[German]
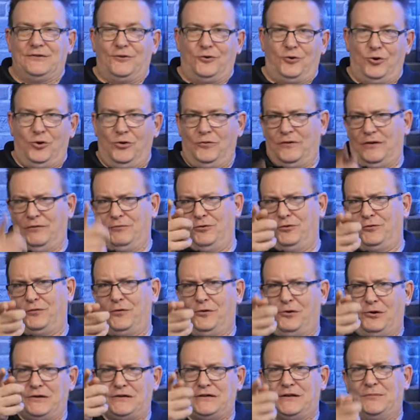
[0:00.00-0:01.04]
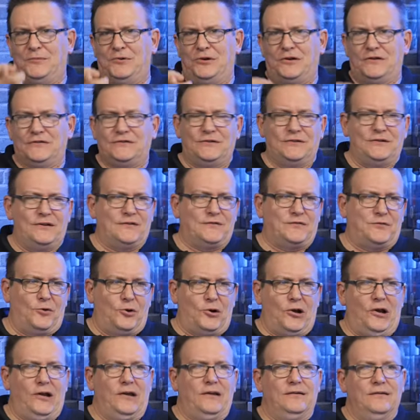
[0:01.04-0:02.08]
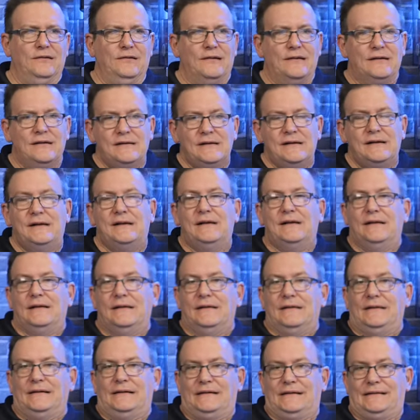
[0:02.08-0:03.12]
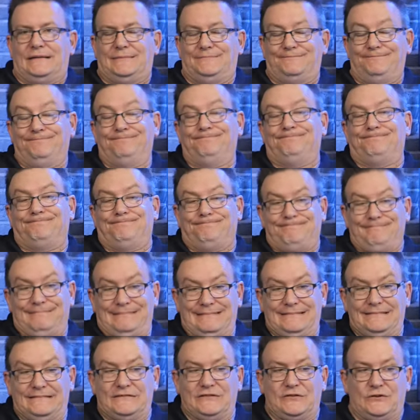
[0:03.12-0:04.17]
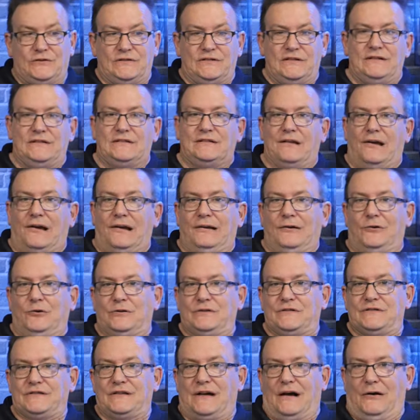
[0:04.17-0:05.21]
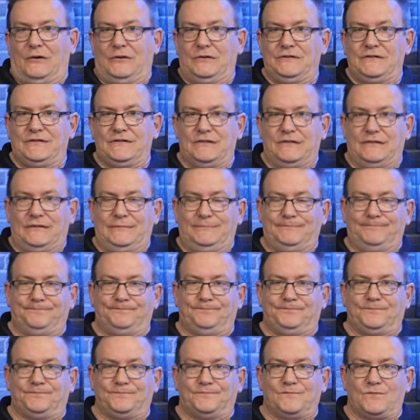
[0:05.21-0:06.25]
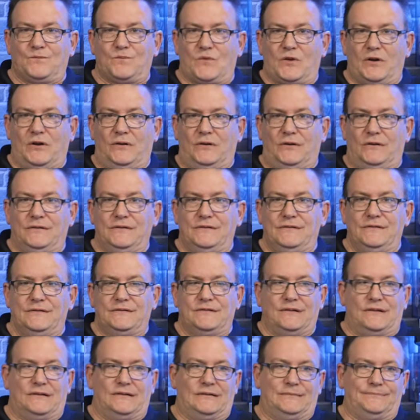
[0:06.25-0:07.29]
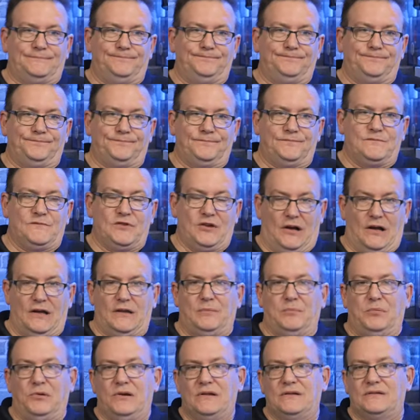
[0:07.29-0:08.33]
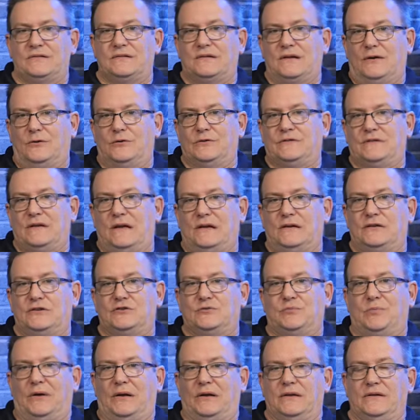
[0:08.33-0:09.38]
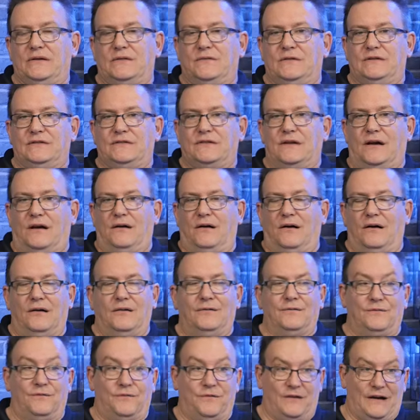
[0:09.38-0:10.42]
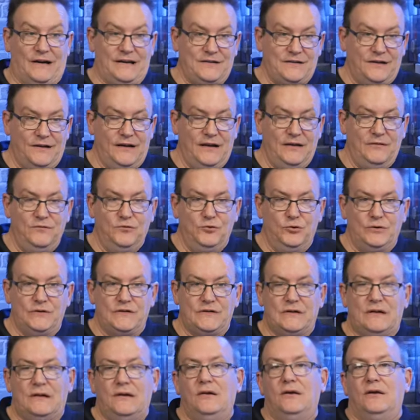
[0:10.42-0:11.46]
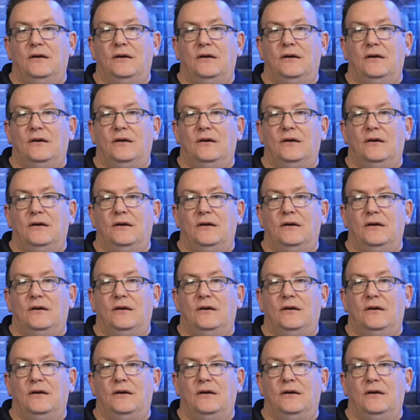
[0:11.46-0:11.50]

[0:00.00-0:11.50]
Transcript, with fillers: Auch irgendwann wird es für euch hier mal der Sonntagsvlog enden. Ähm, so sieht es leider Gottes aus. Ne? Und ähm, ja, ich bin jetzt da auch sehr gespannt, wie es da weitergehen wird.